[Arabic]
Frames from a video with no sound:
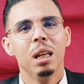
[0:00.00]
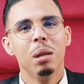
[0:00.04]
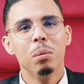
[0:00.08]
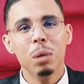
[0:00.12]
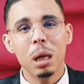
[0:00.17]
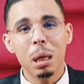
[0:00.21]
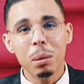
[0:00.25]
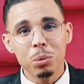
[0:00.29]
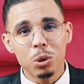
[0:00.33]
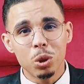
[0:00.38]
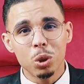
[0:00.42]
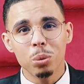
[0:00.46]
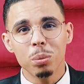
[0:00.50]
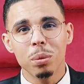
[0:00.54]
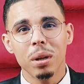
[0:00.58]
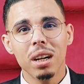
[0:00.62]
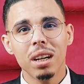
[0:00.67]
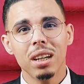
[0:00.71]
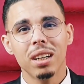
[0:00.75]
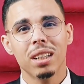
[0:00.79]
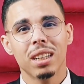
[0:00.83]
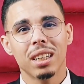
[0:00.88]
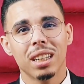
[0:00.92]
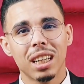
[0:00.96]
المهم
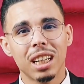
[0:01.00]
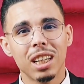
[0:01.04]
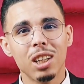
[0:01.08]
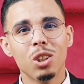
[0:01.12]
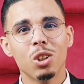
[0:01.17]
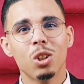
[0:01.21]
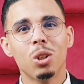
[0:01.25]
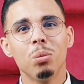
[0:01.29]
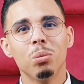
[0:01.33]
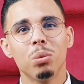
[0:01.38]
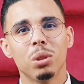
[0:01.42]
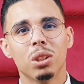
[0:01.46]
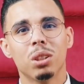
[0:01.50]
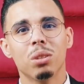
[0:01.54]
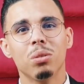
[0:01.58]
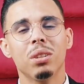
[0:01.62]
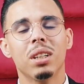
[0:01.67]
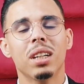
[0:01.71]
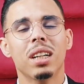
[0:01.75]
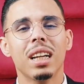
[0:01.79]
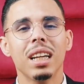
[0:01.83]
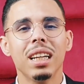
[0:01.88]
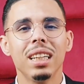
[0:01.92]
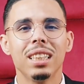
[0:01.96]
نتوما نخليكم
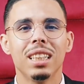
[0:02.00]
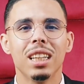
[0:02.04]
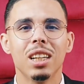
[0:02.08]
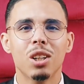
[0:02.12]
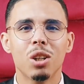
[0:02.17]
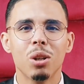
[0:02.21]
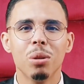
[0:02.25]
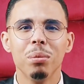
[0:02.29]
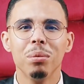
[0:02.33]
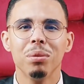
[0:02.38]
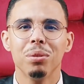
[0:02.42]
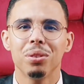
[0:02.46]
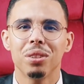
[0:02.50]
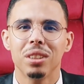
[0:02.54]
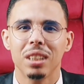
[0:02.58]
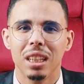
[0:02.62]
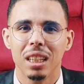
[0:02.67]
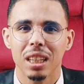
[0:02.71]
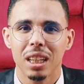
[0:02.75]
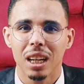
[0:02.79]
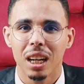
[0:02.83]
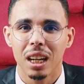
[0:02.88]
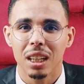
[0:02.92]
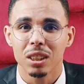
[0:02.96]
تعطيونا الراي ديالكم في
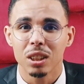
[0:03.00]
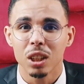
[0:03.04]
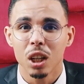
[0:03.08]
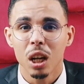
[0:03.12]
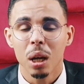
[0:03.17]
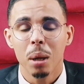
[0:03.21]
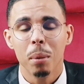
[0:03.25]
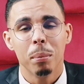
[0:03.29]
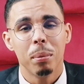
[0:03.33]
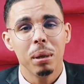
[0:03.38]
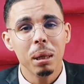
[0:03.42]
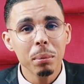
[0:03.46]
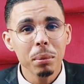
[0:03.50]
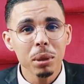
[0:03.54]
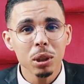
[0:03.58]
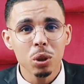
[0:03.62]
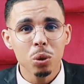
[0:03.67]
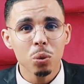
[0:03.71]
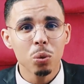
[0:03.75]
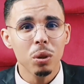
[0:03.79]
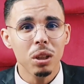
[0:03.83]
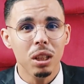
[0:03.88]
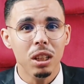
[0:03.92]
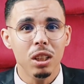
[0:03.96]
التعليقات بلا ما
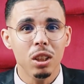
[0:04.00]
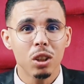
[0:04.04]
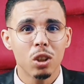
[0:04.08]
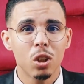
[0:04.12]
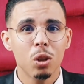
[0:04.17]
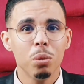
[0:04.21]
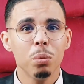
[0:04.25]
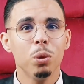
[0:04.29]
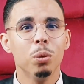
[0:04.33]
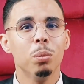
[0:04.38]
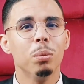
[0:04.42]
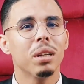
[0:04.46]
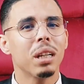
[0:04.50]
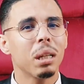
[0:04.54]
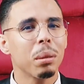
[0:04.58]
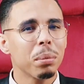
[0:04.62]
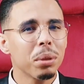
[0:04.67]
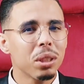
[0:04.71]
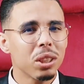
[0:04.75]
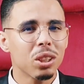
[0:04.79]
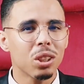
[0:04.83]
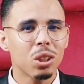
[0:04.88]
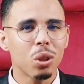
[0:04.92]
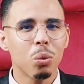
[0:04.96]
نطول عليكم وما
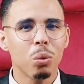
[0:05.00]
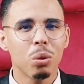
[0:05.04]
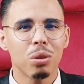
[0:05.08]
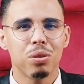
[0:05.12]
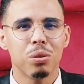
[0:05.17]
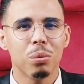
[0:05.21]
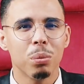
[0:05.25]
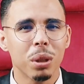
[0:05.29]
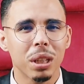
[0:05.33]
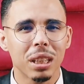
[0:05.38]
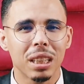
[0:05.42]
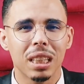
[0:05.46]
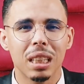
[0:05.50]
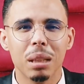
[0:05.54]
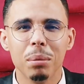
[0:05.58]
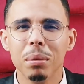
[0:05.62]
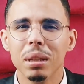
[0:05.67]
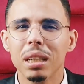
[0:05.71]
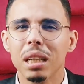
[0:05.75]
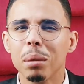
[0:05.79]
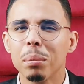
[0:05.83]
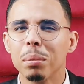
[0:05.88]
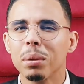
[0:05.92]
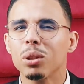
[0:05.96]
كنبغيش نطول في
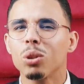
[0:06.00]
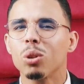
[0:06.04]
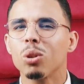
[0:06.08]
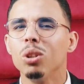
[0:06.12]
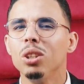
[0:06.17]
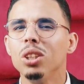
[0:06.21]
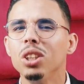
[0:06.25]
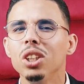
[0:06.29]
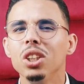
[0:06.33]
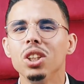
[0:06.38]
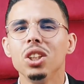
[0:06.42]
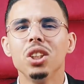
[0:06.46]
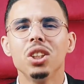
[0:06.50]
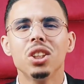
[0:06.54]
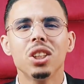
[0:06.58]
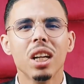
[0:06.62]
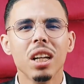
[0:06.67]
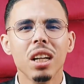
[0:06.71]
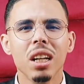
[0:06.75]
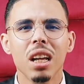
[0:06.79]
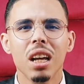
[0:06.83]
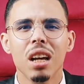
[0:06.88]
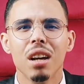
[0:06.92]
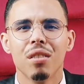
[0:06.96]
المقدمه كنبغي ندخل
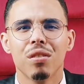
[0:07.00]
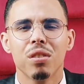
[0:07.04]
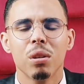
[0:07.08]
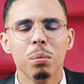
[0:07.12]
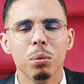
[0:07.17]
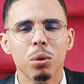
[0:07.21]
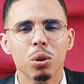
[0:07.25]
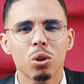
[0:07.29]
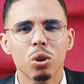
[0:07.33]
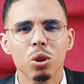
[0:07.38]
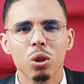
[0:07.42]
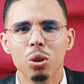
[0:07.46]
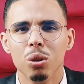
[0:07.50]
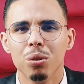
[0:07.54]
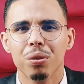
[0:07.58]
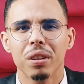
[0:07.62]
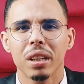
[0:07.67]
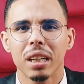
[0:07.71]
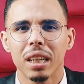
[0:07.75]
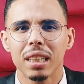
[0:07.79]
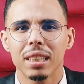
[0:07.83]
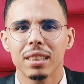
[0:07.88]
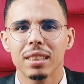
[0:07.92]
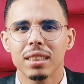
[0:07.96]
نيشان في الموضوع
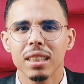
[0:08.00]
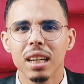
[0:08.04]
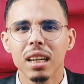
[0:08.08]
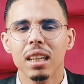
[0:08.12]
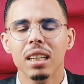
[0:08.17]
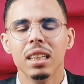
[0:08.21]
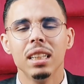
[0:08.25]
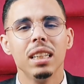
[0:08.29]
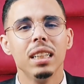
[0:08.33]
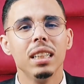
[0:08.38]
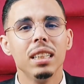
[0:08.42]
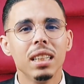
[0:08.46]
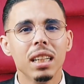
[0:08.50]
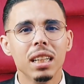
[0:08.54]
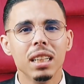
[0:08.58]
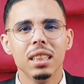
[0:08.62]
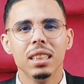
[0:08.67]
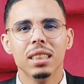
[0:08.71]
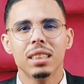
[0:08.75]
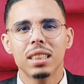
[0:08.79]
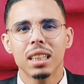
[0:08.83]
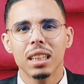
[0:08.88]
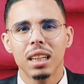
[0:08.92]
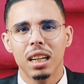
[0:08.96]
وفي القصه لان
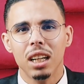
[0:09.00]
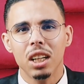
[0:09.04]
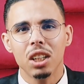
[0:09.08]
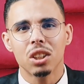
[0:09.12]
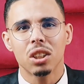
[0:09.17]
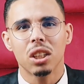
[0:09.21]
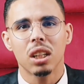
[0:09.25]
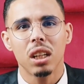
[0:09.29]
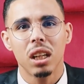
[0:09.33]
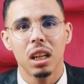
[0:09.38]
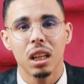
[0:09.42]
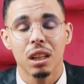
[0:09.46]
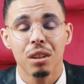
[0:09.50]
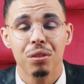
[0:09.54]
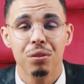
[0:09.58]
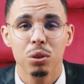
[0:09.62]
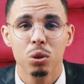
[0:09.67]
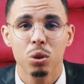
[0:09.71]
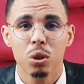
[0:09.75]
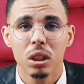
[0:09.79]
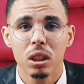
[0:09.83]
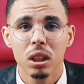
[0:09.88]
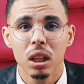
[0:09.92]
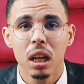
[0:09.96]
الانسان علاش دخل هذا
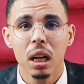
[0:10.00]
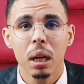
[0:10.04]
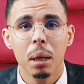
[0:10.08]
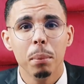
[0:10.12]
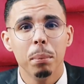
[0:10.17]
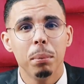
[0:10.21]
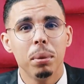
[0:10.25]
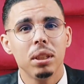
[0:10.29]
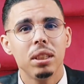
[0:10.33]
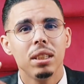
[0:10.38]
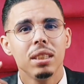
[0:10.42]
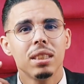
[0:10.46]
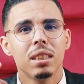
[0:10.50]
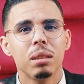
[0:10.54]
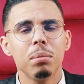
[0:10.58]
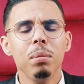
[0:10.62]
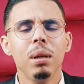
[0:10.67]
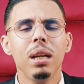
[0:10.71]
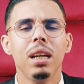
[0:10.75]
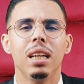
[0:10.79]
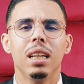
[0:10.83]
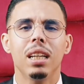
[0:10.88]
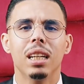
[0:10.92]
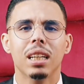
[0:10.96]
الفيديو هذا باش
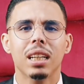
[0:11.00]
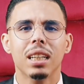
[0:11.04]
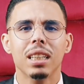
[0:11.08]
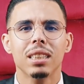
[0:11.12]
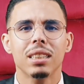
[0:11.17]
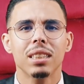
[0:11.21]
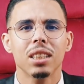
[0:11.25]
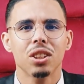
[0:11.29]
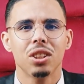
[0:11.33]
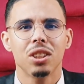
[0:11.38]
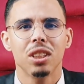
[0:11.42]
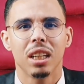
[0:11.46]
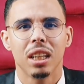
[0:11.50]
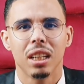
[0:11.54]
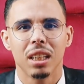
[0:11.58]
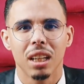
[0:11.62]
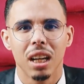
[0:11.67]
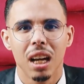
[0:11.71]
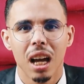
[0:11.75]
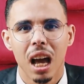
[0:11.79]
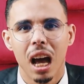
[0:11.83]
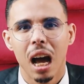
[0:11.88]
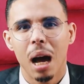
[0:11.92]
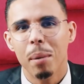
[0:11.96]
يسمع القصه شنو
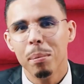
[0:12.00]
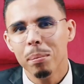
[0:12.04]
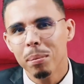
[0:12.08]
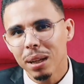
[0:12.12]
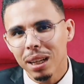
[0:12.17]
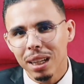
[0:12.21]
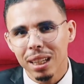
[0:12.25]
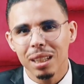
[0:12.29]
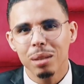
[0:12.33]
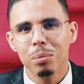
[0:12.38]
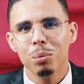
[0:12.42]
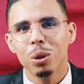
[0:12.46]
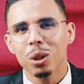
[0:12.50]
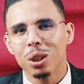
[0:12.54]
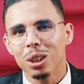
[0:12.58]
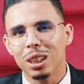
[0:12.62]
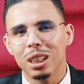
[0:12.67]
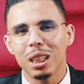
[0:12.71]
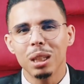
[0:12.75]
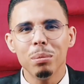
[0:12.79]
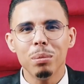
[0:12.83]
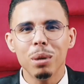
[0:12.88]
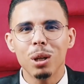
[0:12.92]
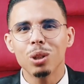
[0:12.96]
هي اما
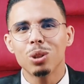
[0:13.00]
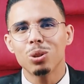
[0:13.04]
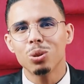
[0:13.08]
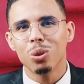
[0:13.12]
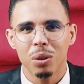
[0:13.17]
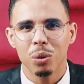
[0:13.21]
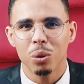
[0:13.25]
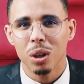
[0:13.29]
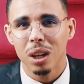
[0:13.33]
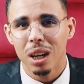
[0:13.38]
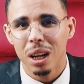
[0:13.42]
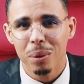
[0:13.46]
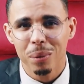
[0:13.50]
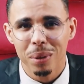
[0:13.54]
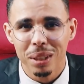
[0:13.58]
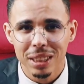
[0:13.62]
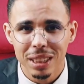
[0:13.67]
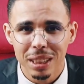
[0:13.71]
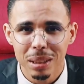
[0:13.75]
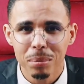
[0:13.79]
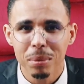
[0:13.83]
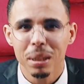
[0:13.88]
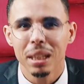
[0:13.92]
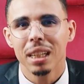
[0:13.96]
المقدمات
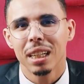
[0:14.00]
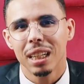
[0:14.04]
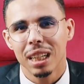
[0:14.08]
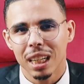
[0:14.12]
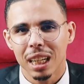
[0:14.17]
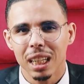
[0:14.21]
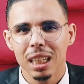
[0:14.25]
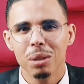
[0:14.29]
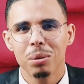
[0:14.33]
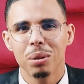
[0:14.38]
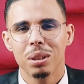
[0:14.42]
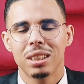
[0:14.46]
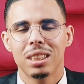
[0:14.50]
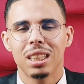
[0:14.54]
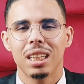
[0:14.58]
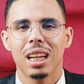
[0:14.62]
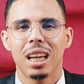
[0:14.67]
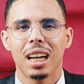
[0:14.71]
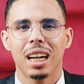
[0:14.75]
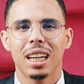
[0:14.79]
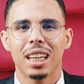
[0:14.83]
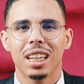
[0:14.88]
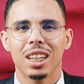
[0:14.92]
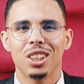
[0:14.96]
والخواتيم نخليوها حتى
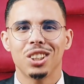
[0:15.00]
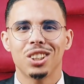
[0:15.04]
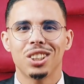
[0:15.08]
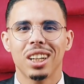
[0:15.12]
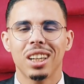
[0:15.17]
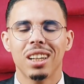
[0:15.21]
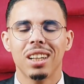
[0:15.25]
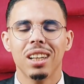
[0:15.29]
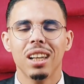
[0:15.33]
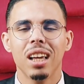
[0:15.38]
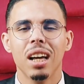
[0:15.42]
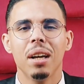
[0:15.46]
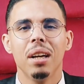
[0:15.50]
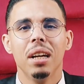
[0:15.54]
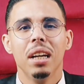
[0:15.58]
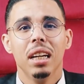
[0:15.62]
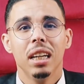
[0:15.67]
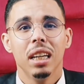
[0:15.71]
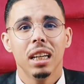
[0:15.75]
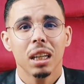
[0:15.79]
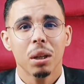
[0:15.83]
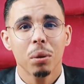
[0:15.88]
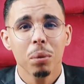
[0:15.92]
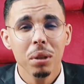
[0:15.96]
الاخير ان شاء الله
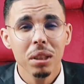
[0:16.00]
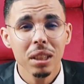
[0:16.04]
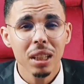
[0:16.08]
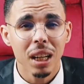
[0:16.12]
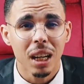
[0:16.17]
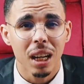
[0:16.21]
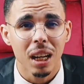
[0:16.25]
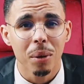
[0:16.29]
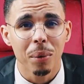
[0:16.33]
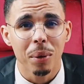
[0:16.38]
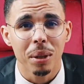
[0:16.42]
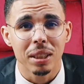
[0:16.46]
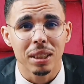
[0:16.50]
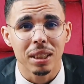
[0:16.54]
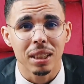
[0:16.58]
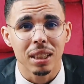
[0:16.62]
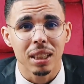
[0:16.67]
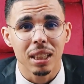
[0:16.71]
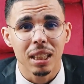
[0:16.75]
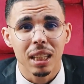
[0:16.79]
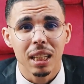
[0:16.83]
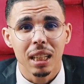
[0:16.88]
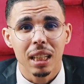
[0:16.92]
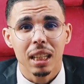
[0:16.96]
اخواني
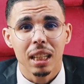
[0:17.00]
اخواتي